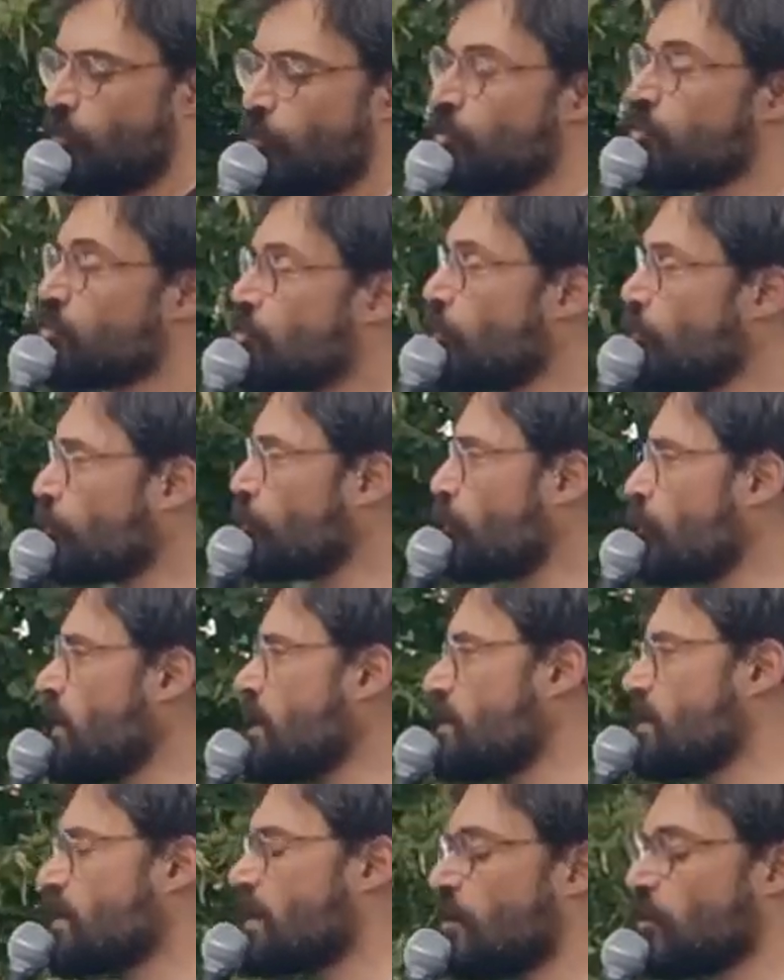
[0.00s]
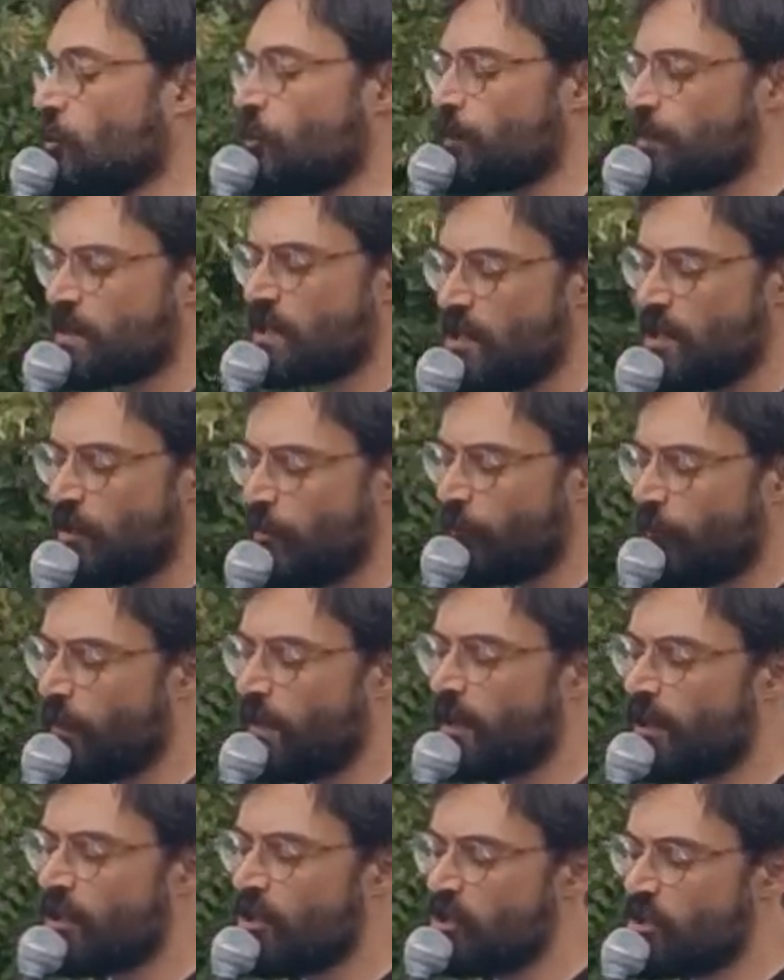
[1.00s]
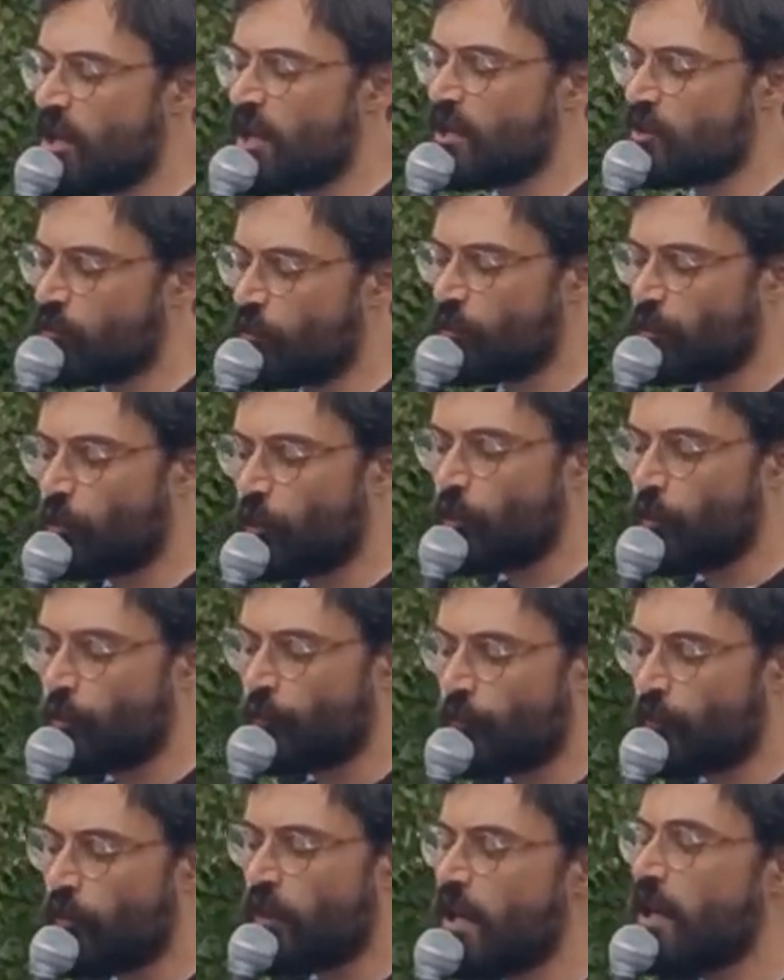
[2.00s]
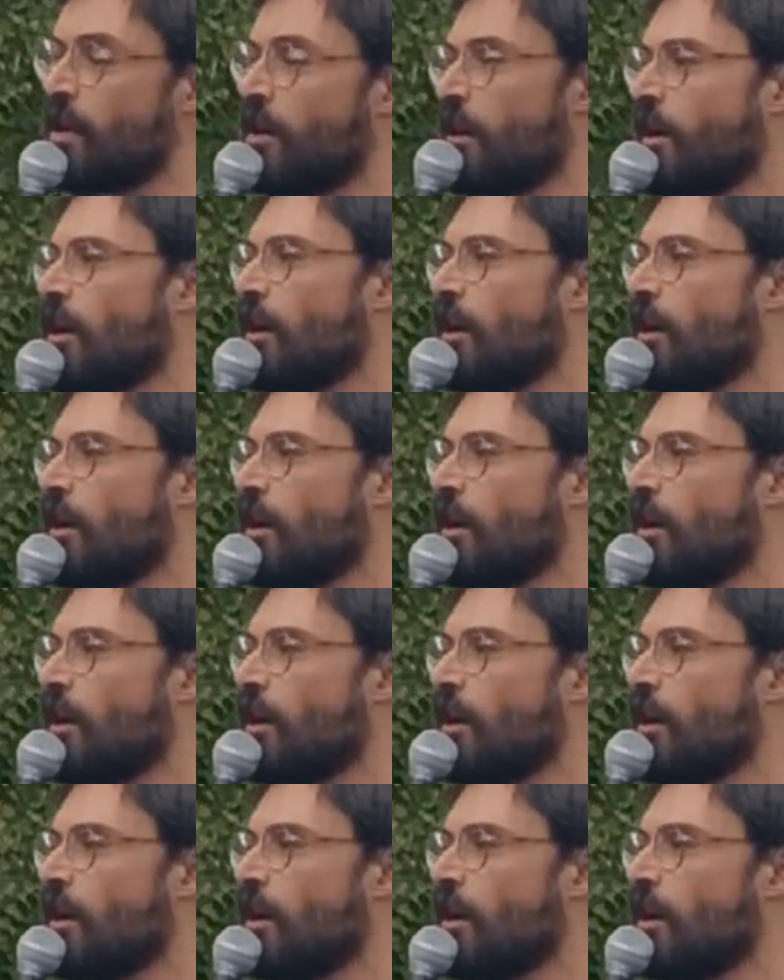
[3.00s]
où son fils adoptif érigea son trophée